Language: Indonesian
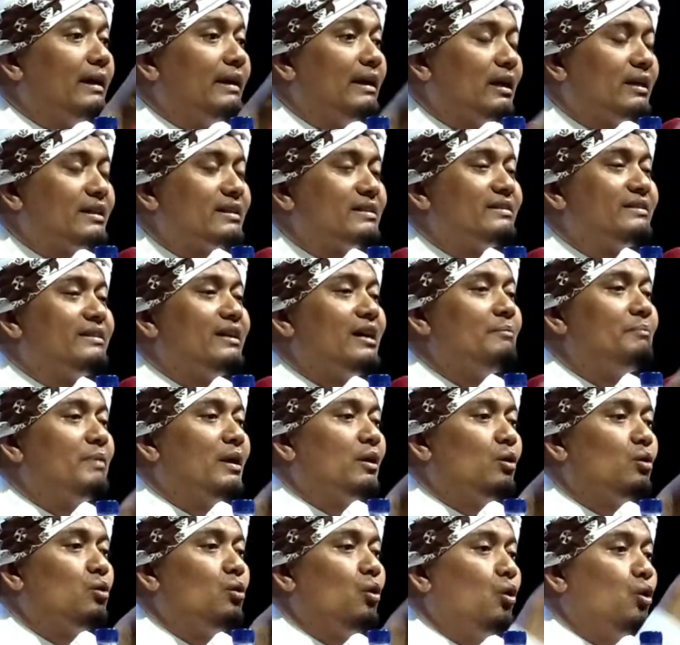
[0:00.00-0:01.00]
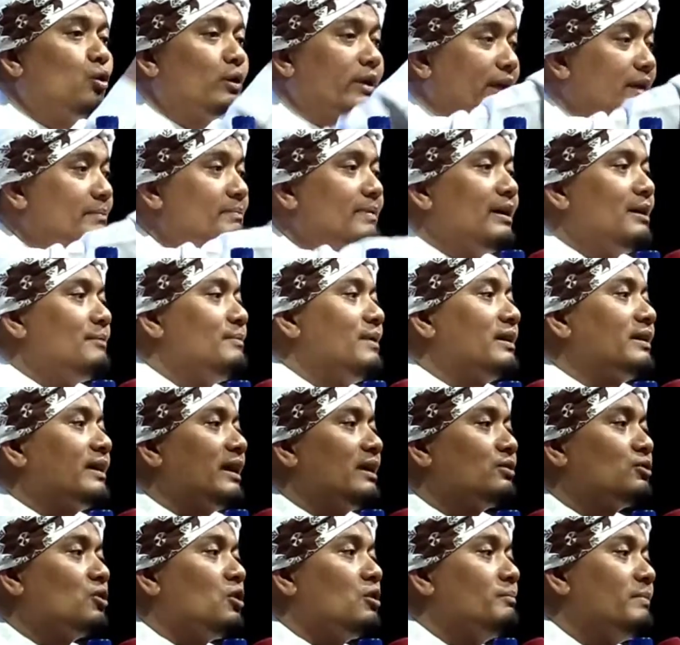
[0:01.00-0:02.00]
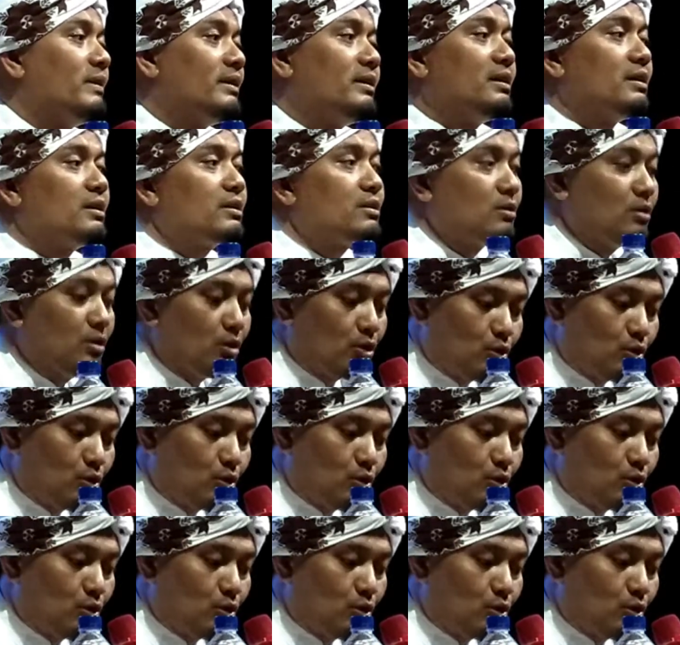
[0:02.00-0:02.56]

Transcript: neng Jabal Uhud ibaban kento bedah